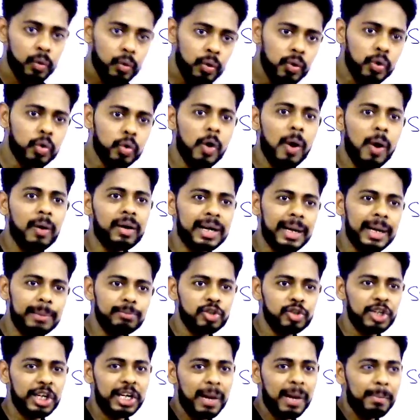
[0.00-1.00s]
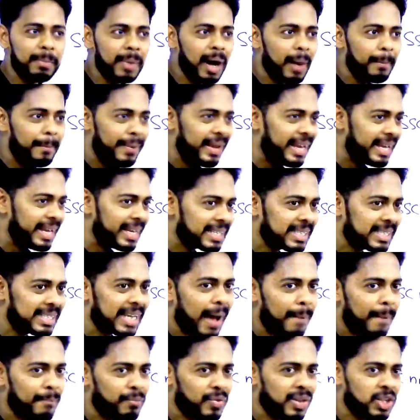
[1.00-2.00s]
उनको कम से कम अभी
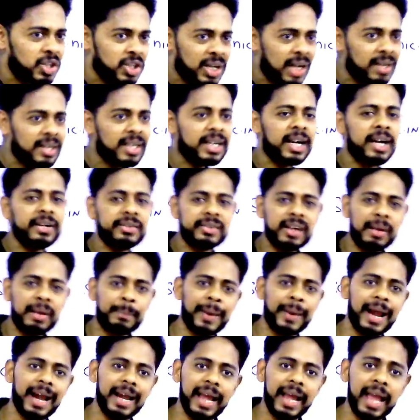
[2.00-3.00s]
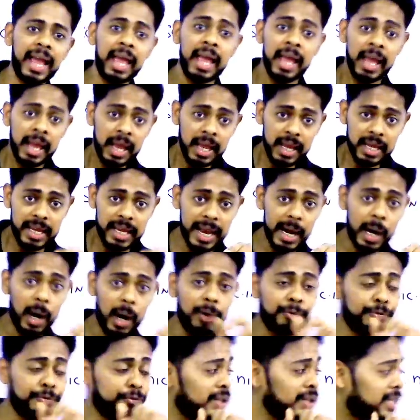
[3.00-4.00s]
एग्जाम से चंद घंटे पहले ये
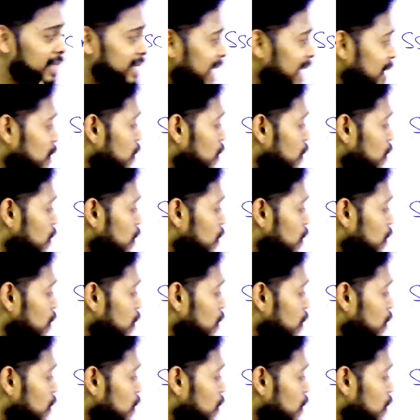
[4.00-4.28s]
ऑफिशियल